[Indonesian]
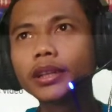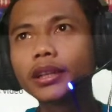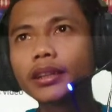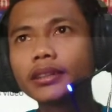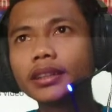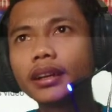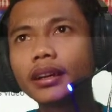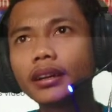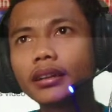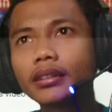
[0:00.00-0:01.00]
nya tadi
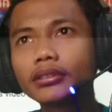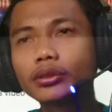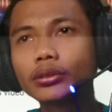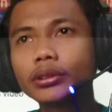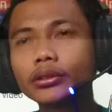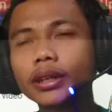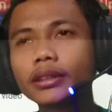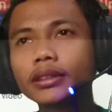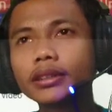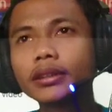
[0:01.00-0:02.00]
ya uh, studio
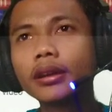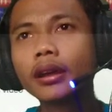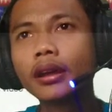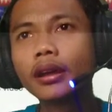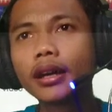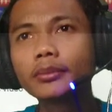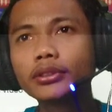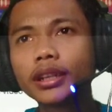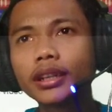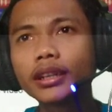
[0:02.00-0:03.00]
tadi
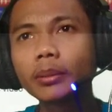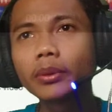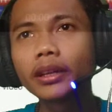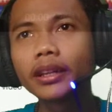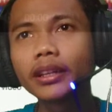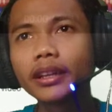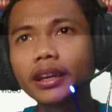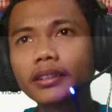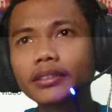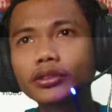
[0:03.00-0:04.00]
kemudian kita pilih ini
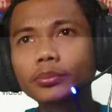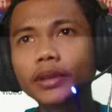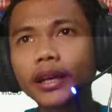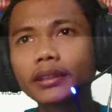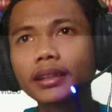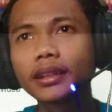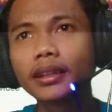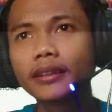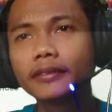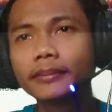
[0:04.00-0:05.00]
ya subtitle